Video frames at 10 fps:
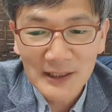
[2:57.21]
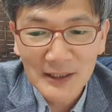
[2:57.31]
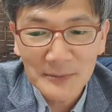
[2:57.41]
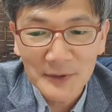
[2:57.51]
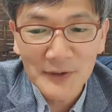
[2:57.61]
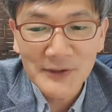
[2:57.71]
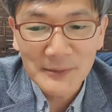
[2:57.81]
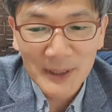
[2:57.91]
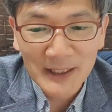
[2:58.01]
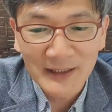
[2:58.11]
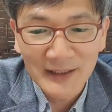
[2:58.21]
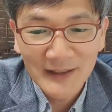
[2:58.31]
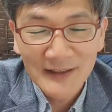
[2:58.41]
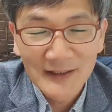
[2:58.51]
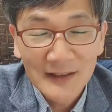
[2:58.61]
사람이었지만
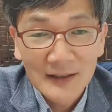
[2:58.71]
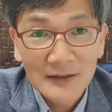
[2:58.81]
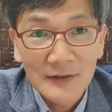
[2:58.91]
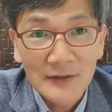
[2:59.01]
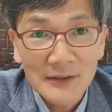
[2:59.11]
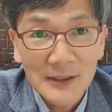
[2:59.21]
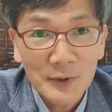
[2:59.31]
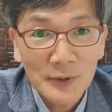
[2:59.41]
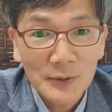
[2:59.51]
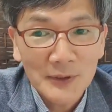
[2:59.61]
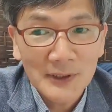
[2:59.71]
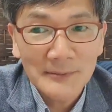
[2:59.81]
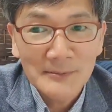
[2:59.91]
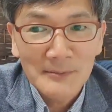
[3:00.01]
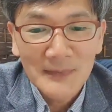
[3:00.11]
3년 어, 동안